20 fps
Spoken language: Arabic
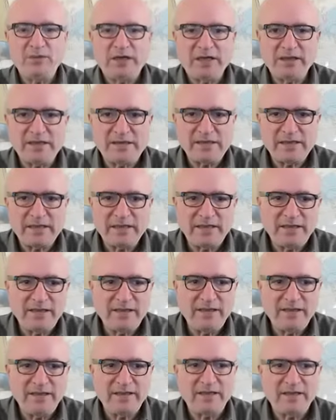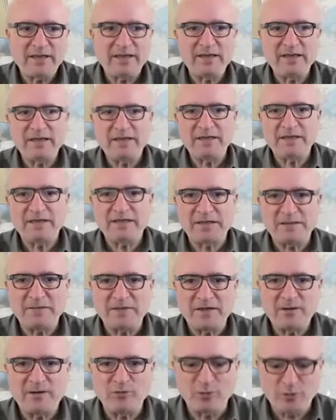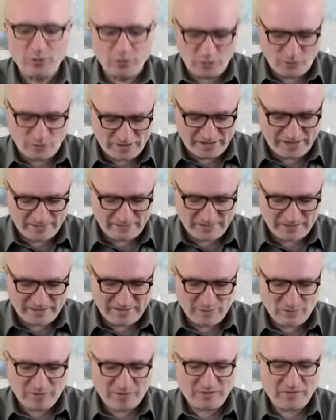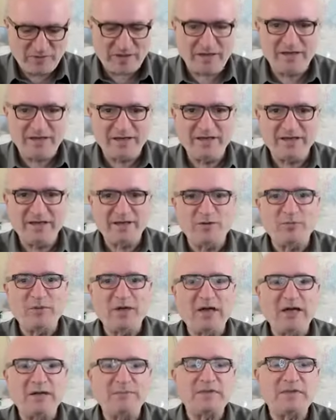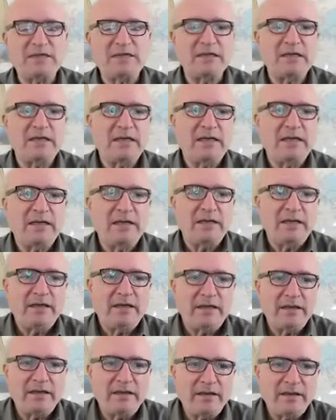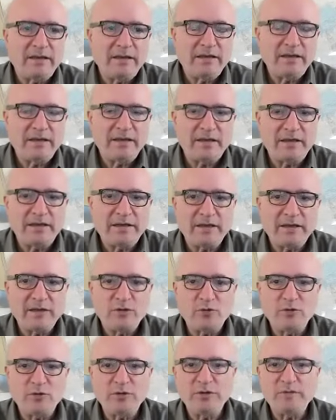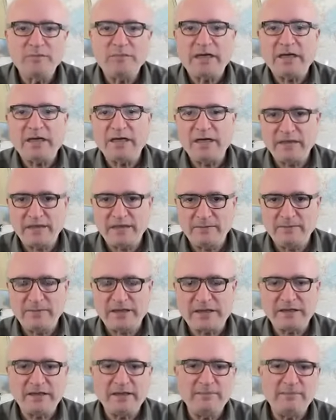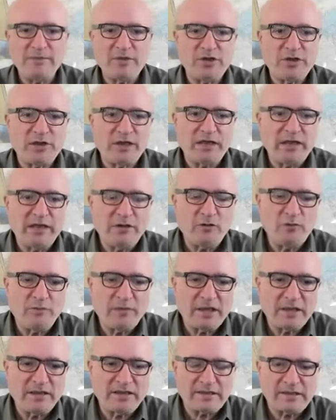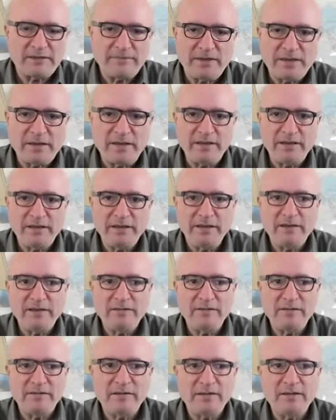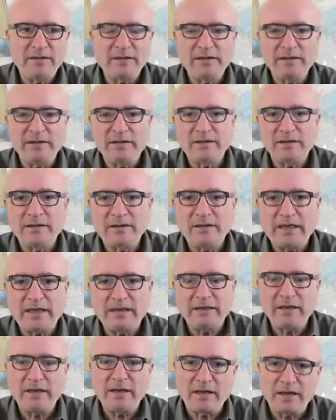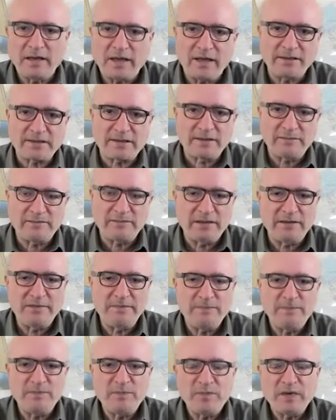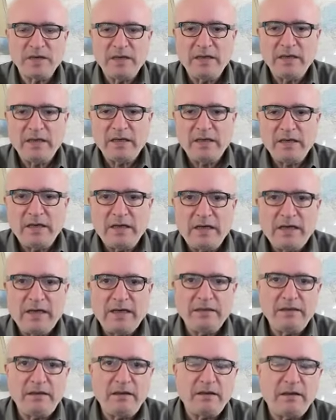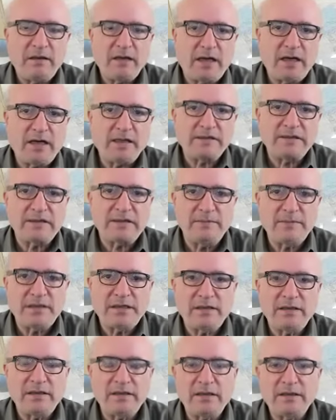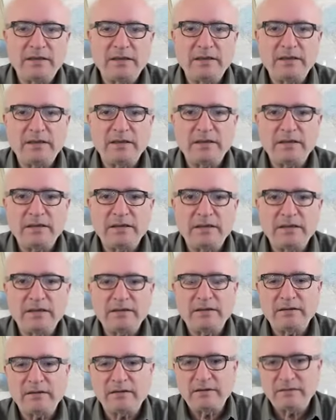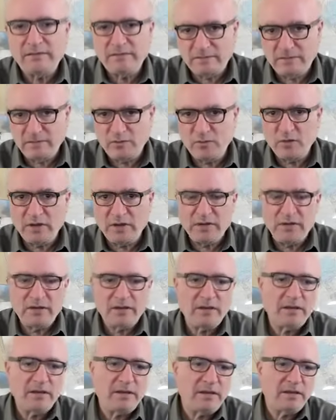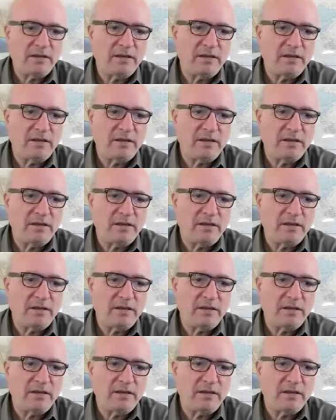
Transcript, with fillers: واعزائي هذا صباح القدس كما توافقنا يوم امس آه، ان نكون مع هذا البرنامج اليومي الصباحي آه، حديث العاصمه. حديث العاصمه آه، هو